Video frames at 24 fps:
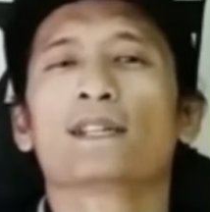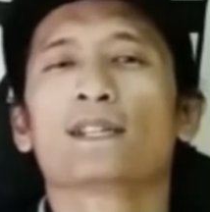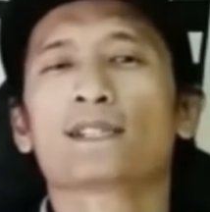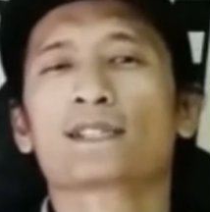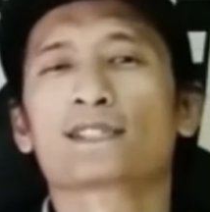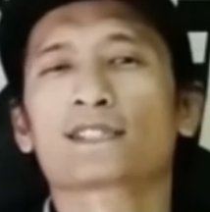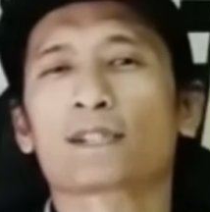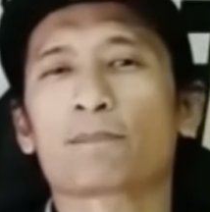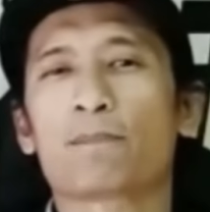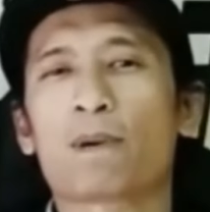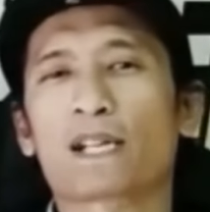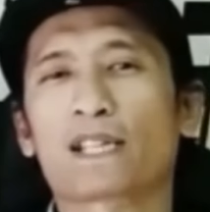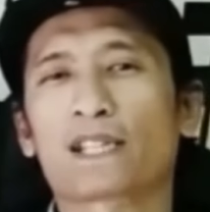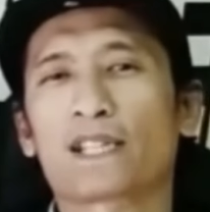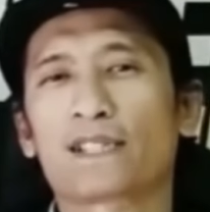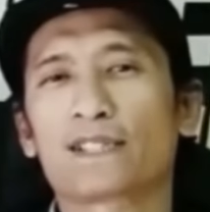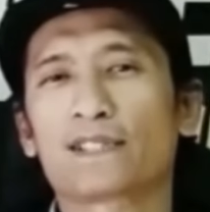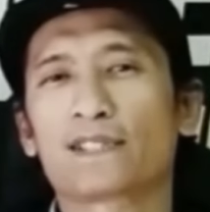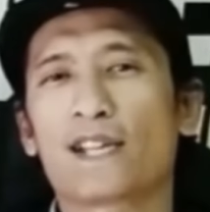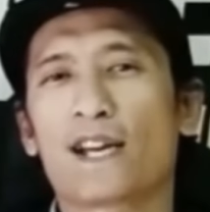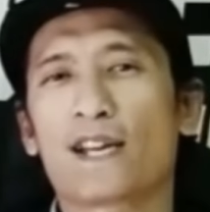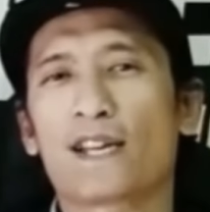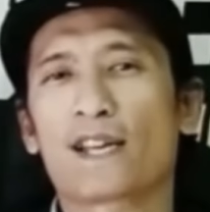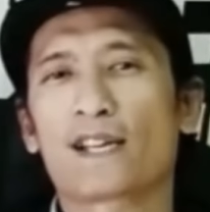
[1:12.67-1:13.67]

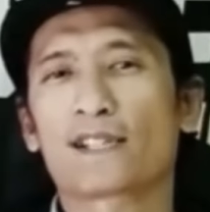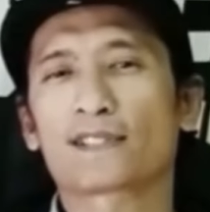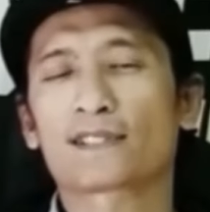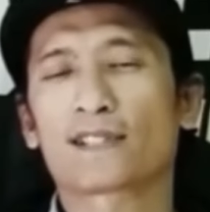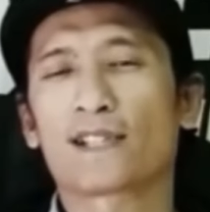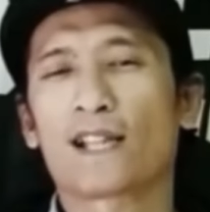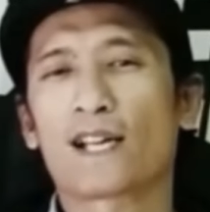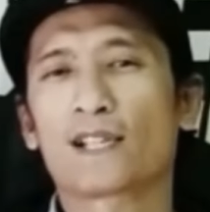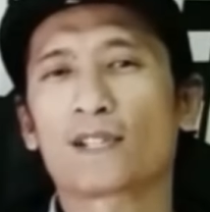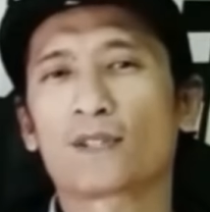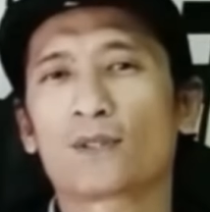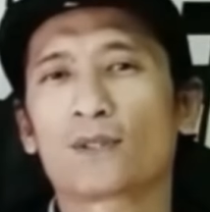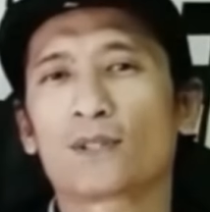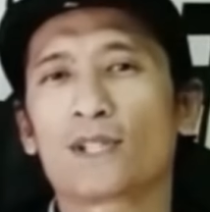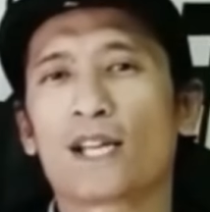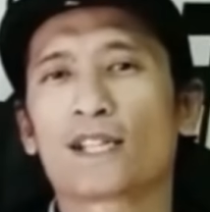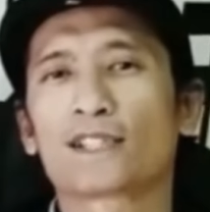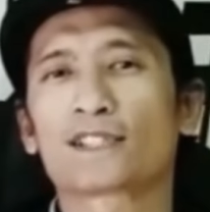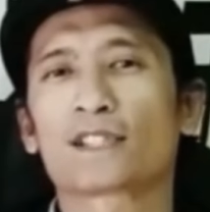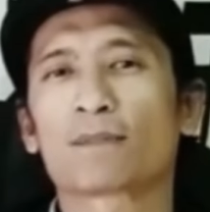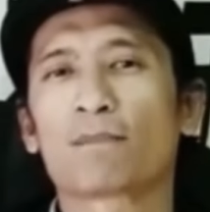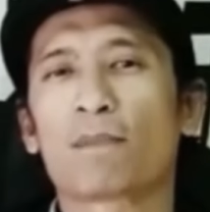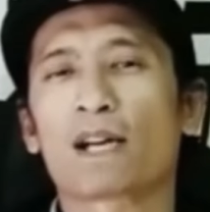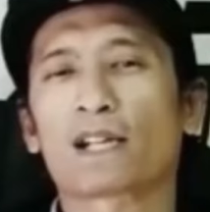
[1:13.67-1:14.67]
semakin jaya selalu dan
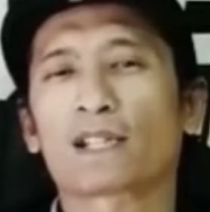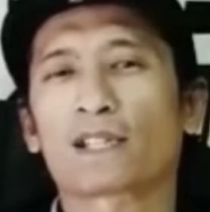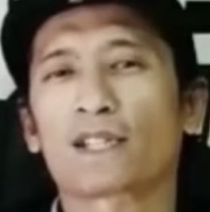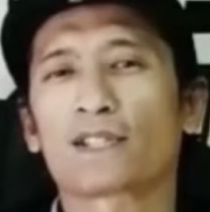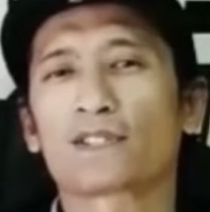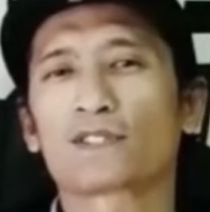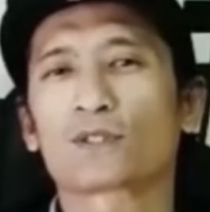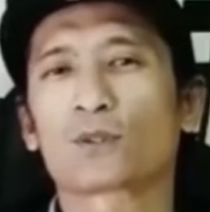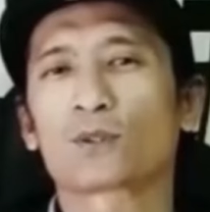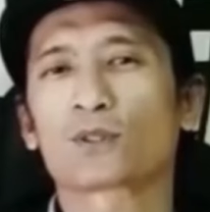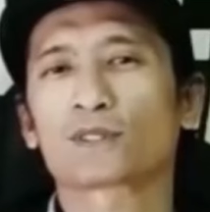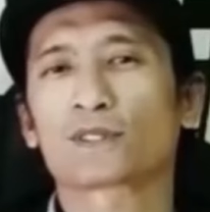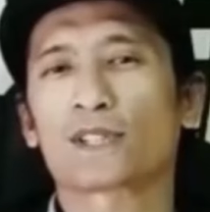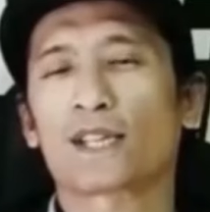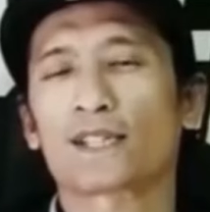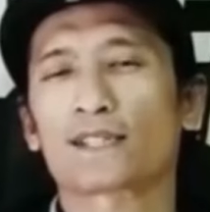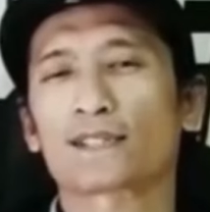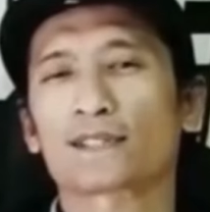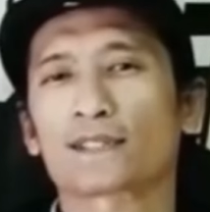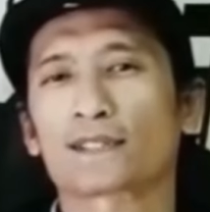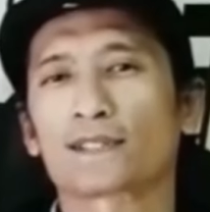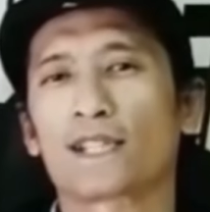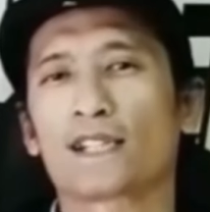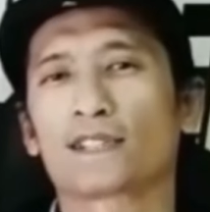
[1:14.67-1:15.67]
semakin sukses
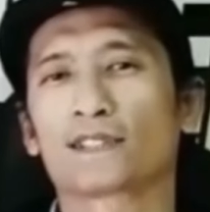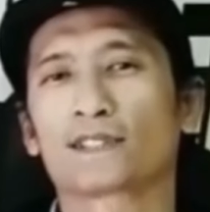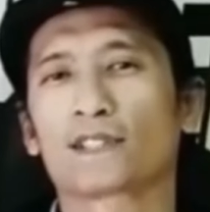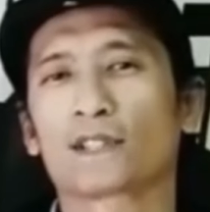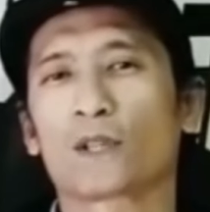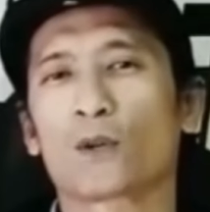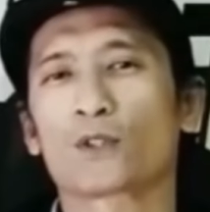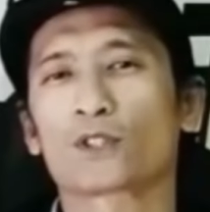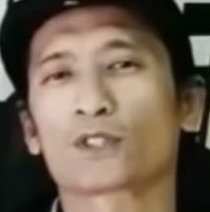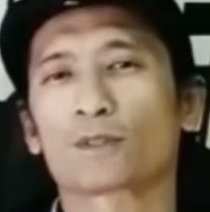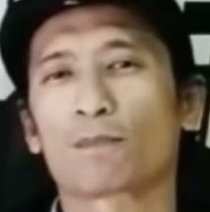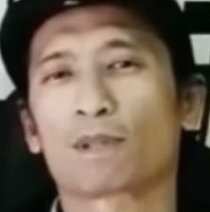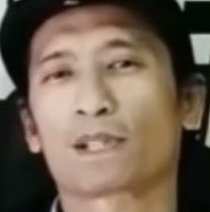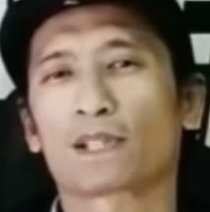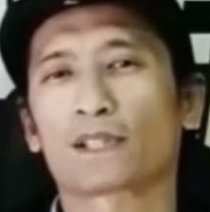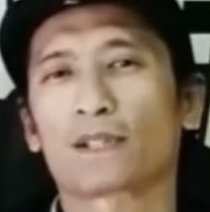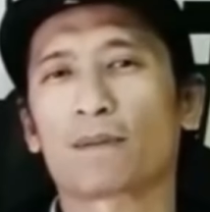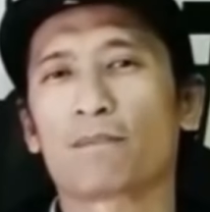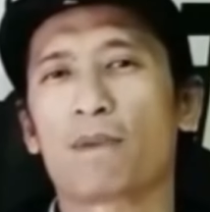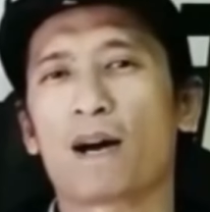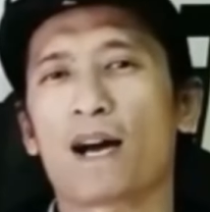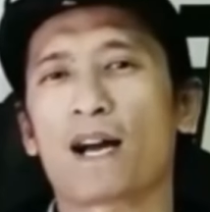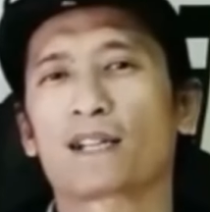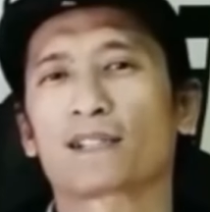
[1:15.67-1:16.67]
dan terus
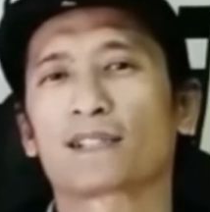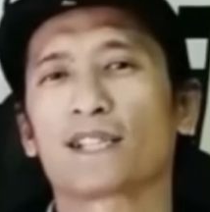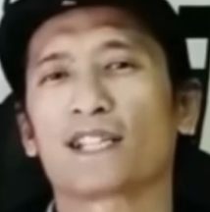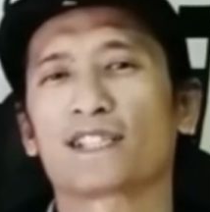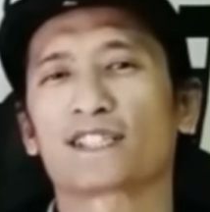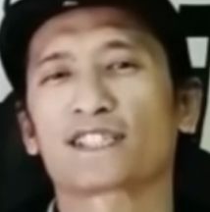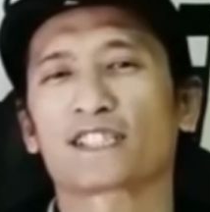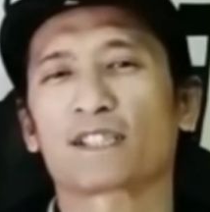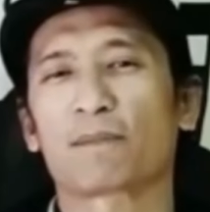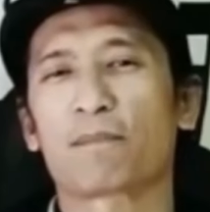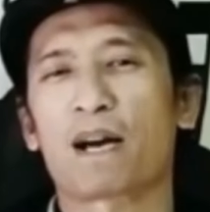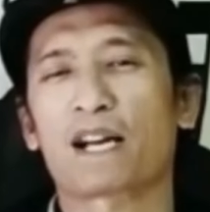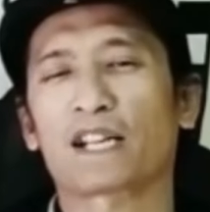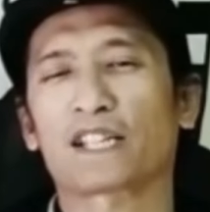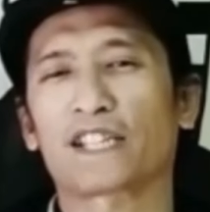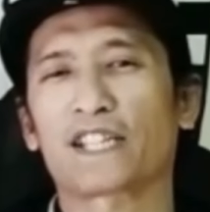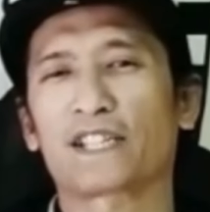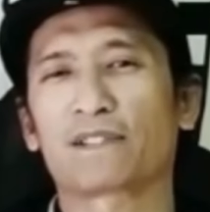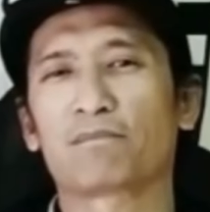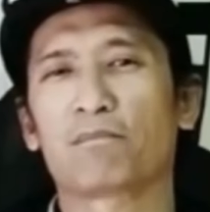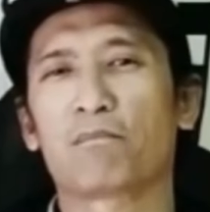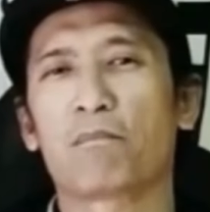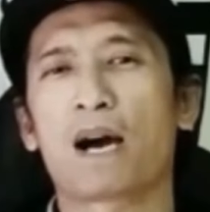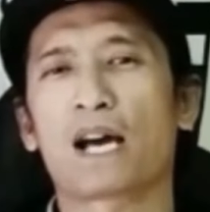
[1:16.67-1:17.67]
berkembang dan semakin
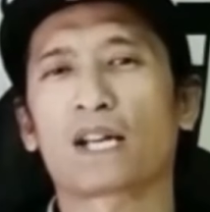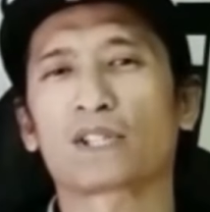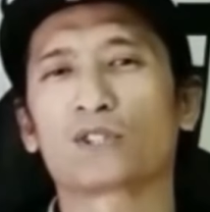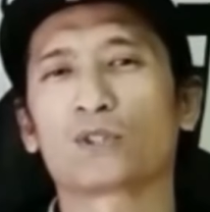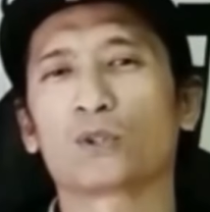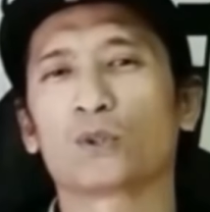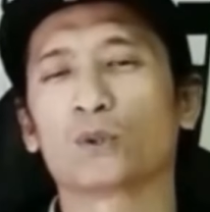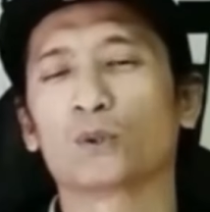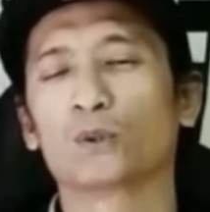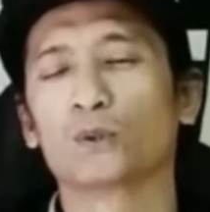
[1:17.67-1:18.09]
maju.